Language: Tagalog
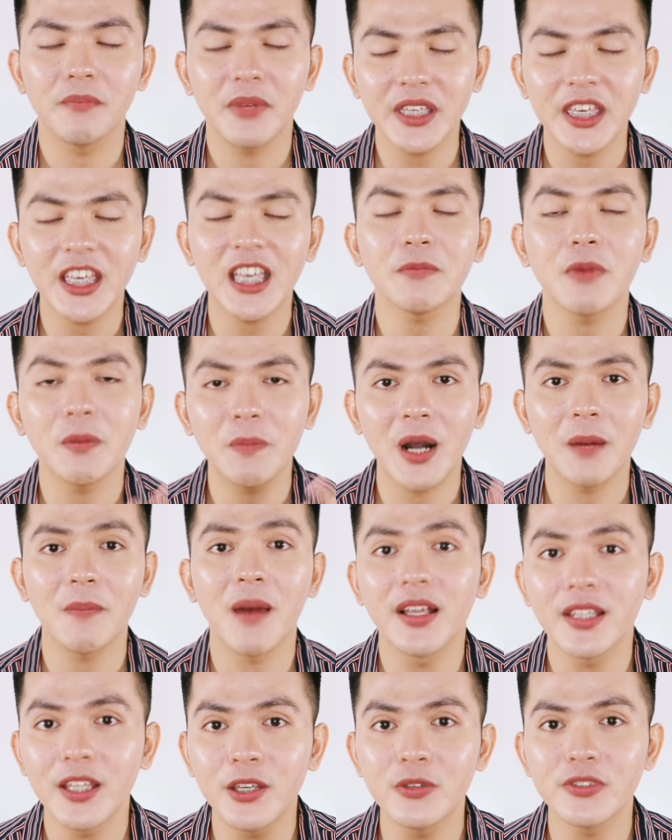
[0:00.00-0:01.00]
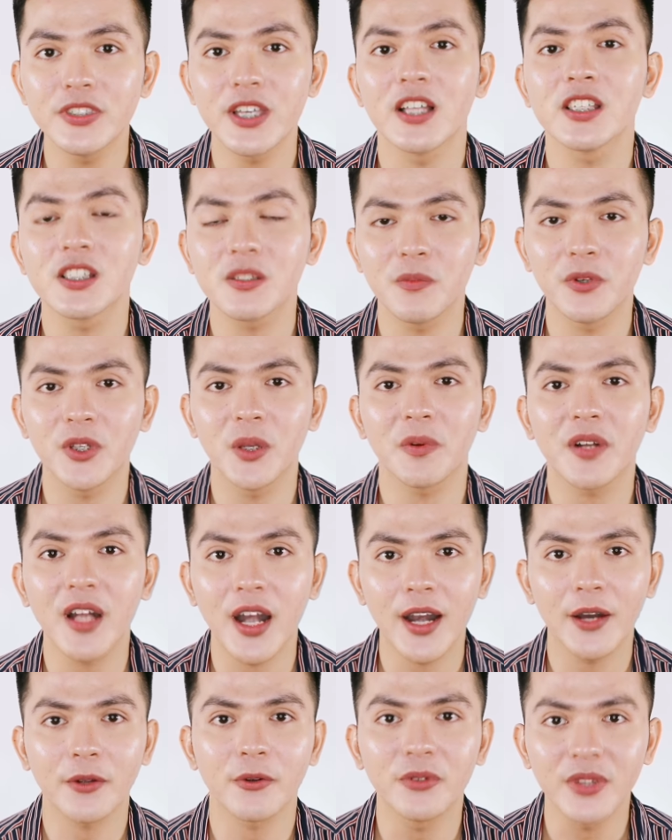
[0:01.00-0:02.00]
magiging mababa na yung chance mo na
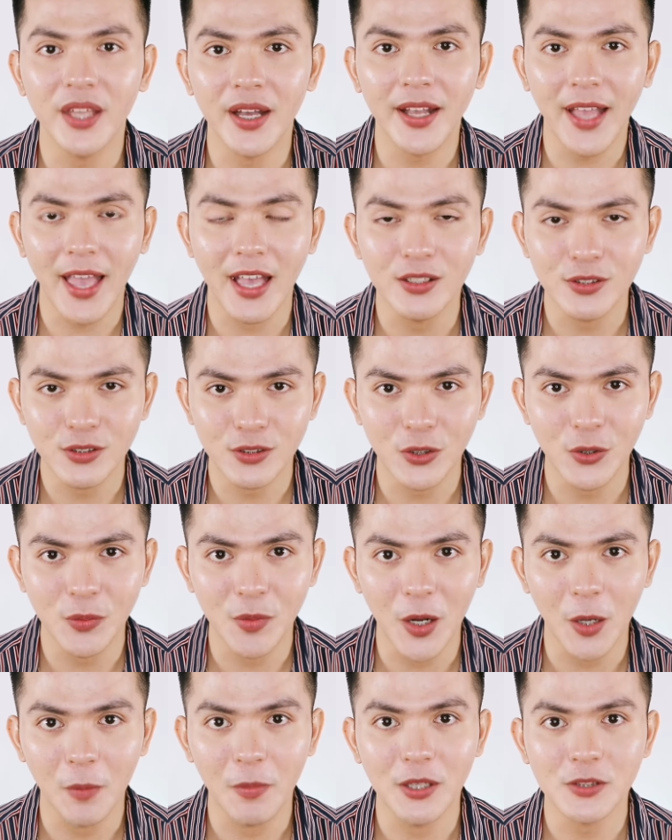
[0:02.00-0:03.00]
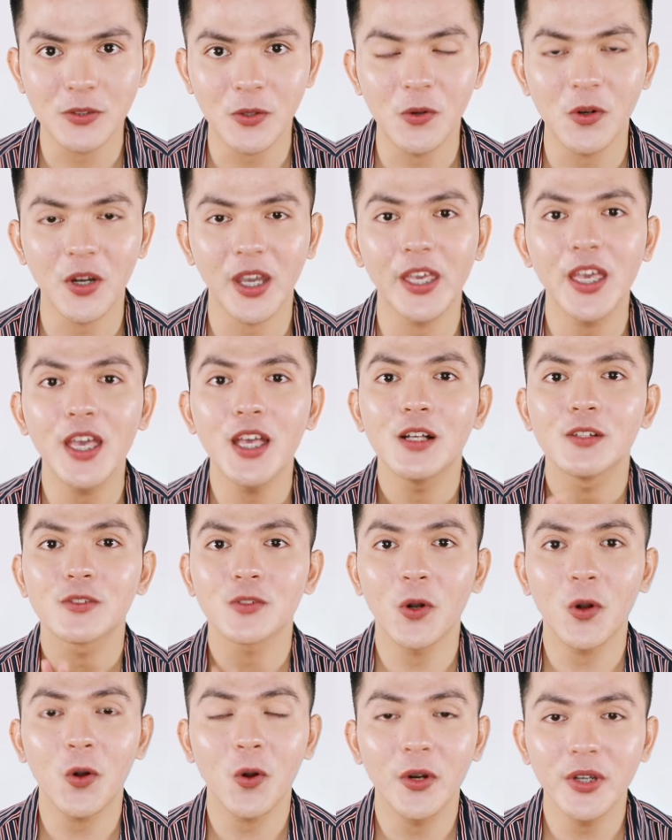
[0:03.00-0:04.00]
magkakaroon ng cancer mga best. Okay?
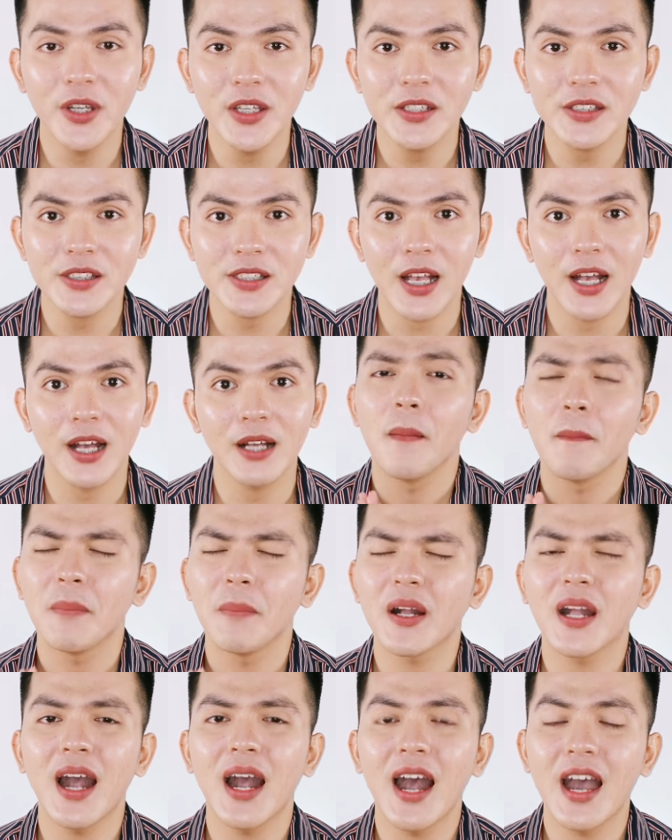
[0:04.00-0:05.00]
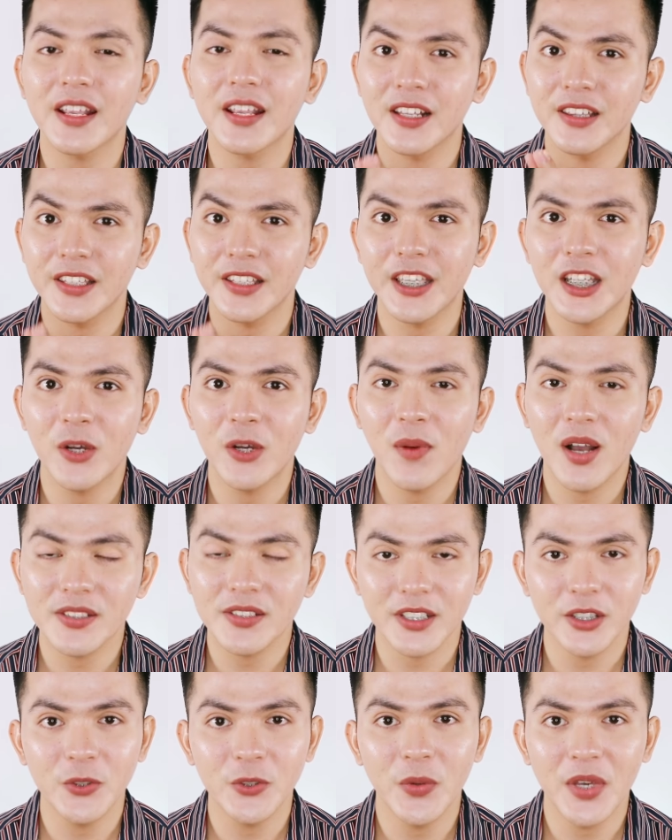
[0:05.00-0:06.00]
So according sa pag-aaral na ginawa
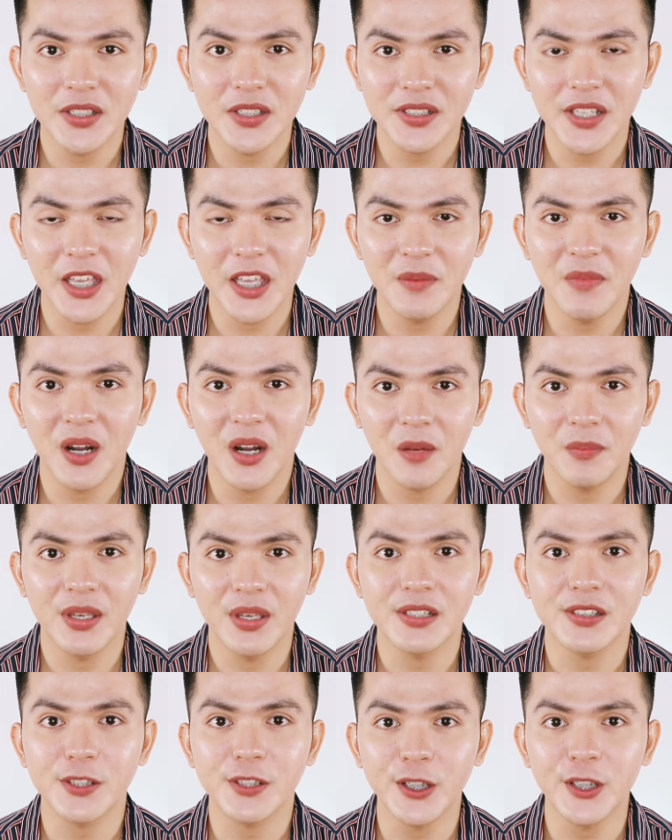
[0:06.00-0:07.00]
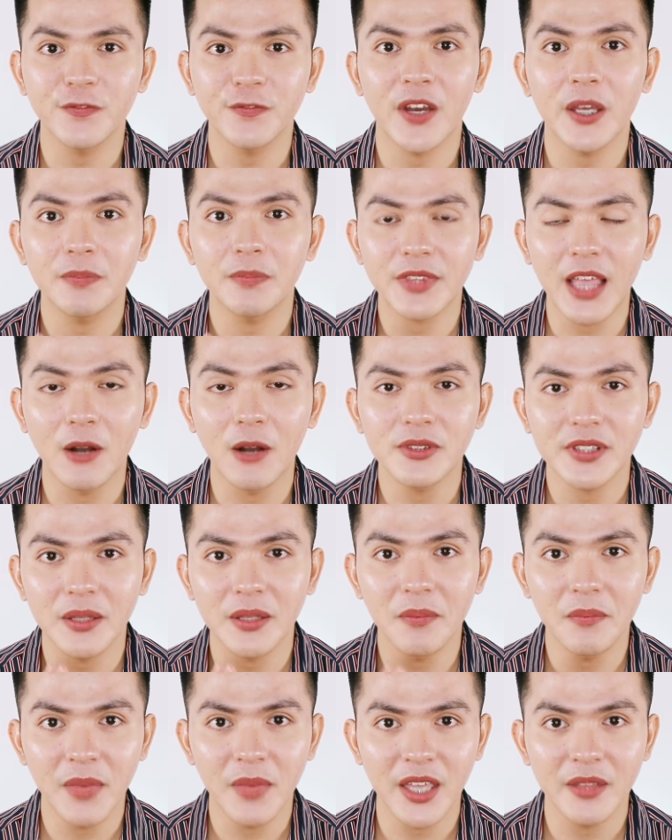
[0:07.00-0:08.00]
sa USA mga best,
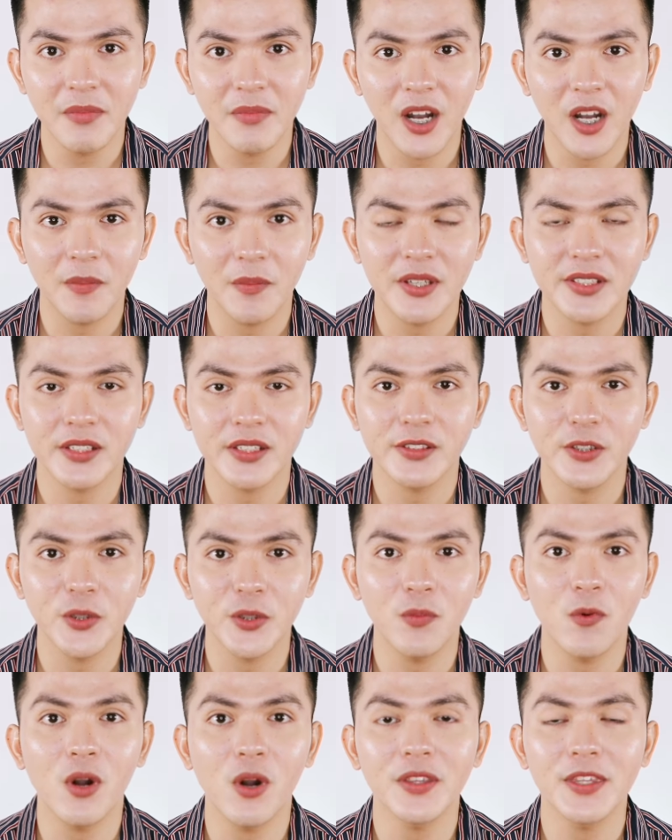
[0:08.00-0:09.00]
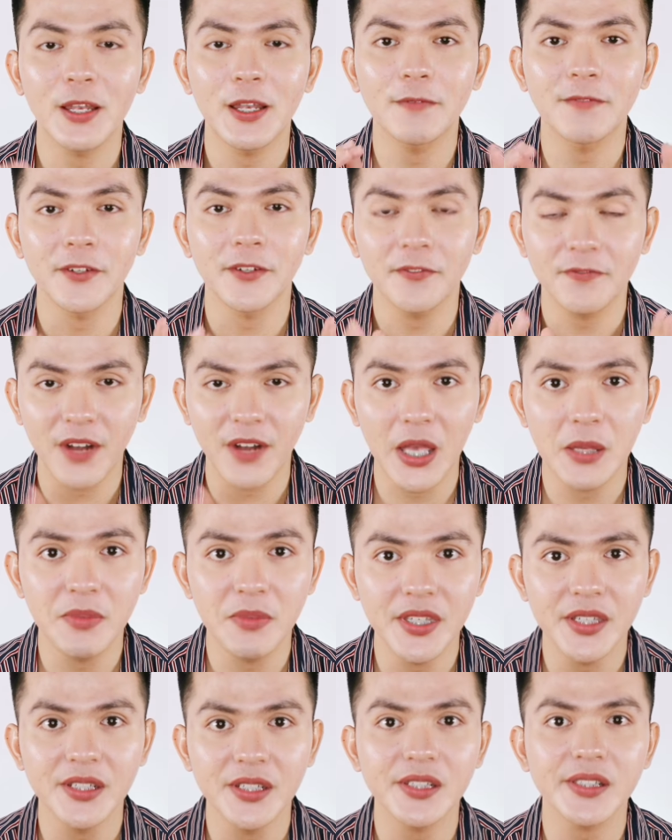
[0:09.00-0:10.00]
35,000 men mga best ang sinubukan nila for 5
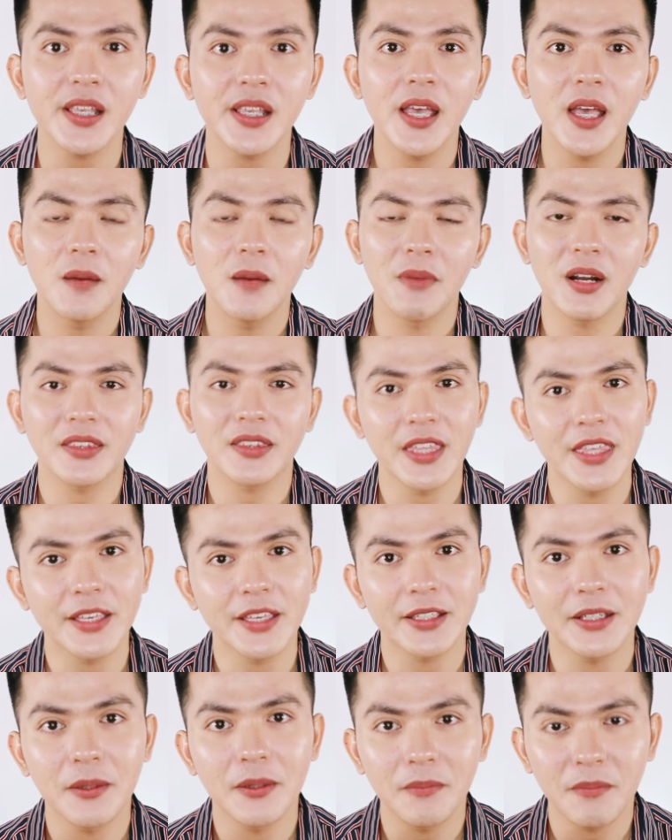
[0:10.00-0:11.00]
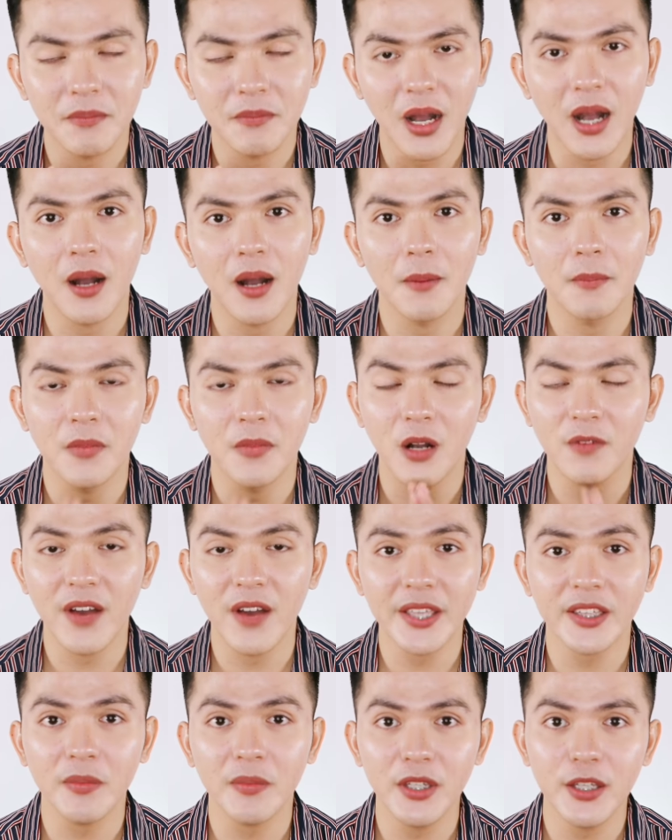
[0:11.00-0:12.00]
years pag take ng um,
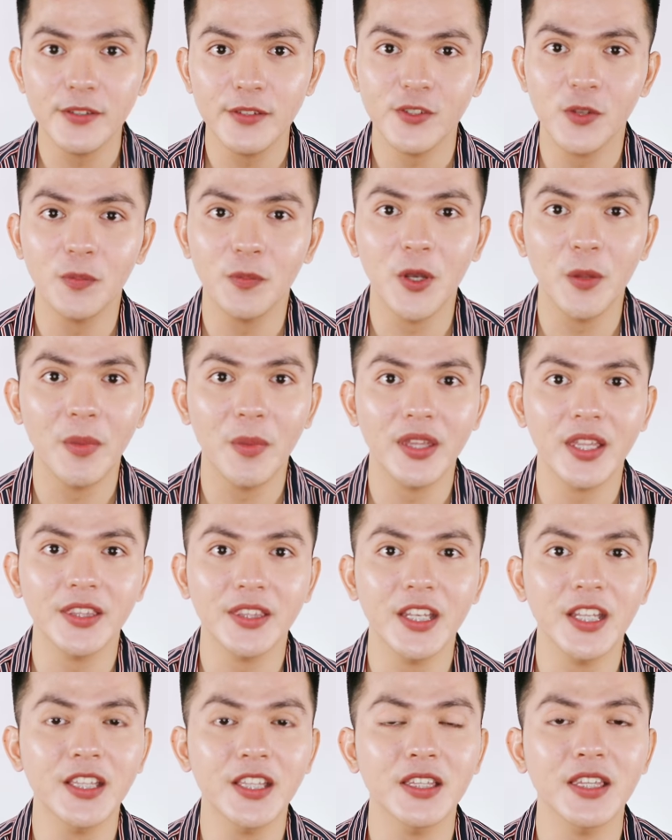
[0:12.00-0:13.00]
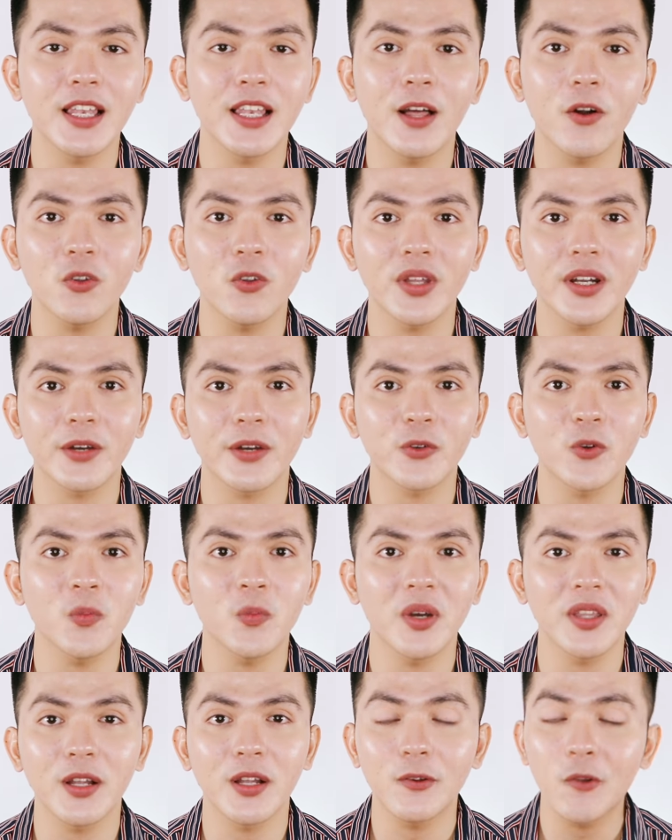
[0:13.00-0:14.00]
vitamin E supplement at eh, tinignan nila kung
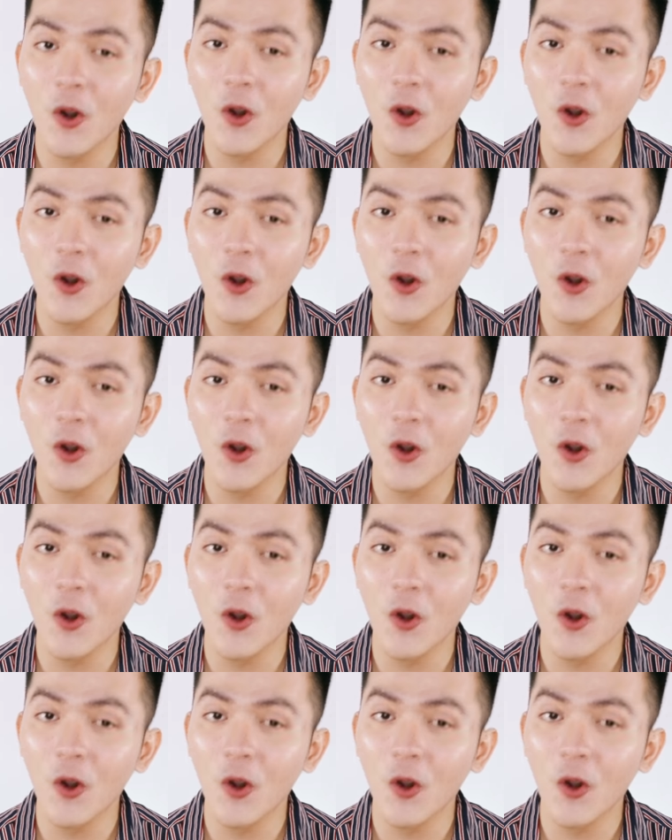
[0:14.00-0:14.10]
nagkaroon ba ng